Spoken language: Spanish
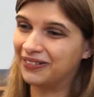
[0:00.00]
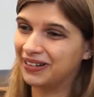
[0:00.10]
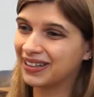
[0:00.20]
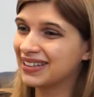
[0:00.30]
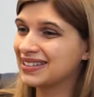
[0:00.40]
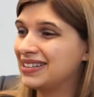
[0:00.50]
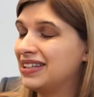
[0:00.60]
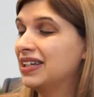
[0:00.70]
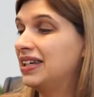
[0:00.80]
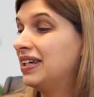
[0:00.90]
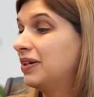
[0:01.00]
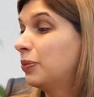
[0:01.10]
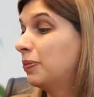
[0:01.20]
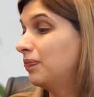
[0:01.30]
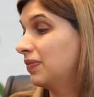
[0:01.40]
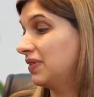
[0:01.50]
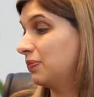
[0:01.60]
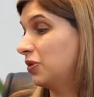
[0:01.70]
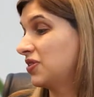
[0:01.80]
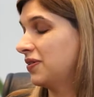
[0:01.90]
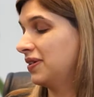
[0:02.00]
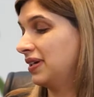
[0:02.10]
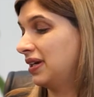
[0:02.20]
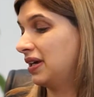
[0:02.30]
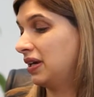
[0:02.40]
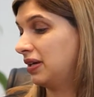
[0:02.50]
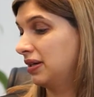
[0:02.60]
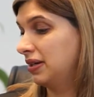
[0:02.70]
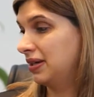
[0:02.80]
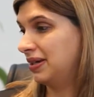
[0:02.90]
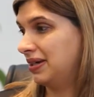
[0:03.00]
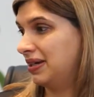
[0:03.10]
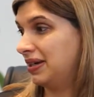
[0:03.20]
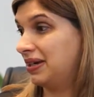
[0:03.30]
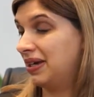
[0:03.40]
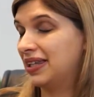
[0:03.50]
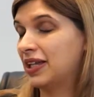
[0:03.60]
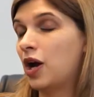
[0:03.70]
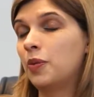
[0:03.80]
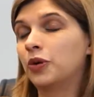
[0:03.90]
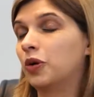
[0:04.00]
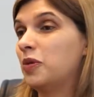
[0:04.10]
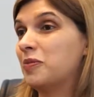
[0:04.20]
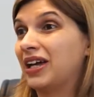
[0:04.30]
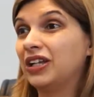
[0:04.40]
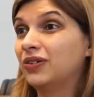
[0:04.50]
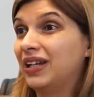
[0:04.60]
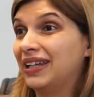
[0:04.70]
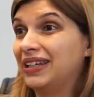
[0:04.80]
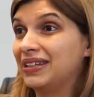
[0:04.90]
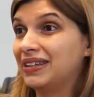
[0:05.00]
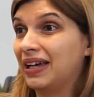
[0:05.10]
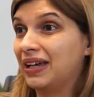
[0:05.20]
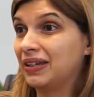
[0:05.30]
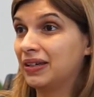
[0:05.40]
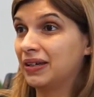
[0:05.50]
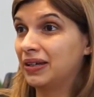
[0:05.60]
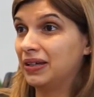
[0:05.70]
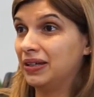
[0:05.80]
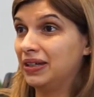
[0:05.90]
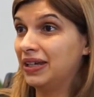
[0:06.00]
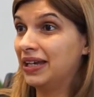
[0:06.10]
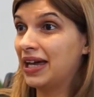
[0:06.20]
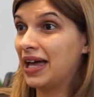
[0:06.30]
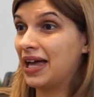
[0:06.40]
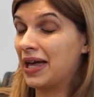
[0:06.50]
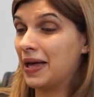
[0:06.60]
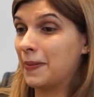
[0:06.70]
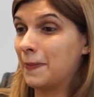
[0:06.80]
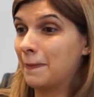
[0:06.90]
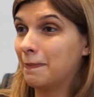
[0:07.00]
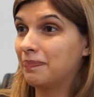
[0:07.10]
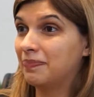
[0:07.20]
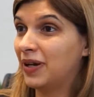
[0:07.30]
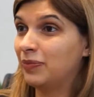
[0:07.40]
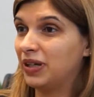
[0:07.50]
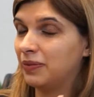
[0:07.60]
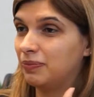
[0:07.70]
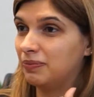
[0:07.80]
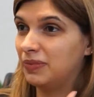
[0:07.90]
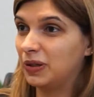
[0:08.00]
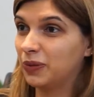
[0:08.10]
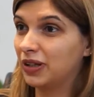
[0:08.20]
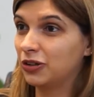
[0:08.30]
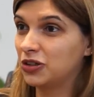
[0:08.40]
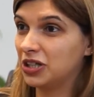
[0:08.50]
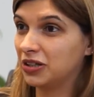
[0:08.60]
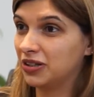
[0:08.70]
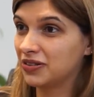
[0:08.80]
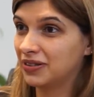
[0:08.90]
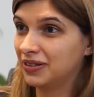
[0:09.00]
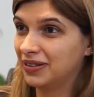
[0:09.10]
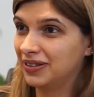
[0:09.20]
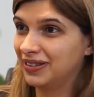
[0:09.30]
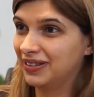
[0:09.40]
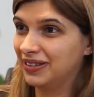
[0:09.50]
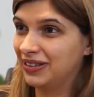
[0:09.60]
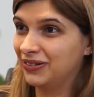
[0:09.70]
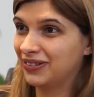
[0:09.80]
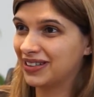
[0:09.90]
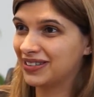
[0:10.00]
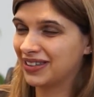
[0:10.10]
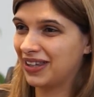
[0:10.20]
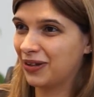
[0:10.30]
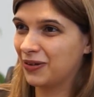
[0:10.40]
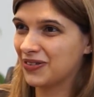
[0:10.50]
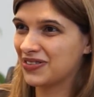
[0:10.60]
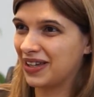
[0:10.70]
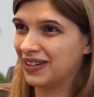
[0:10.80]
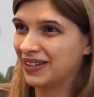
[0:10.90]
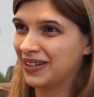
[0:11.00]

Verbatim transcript: la verdad que sí, y vos sabes que... Eh, estábamos con mi marido en la lista Ah, y era, mami, ¿me cuida los chicos? Tengo que hacer tal cosa.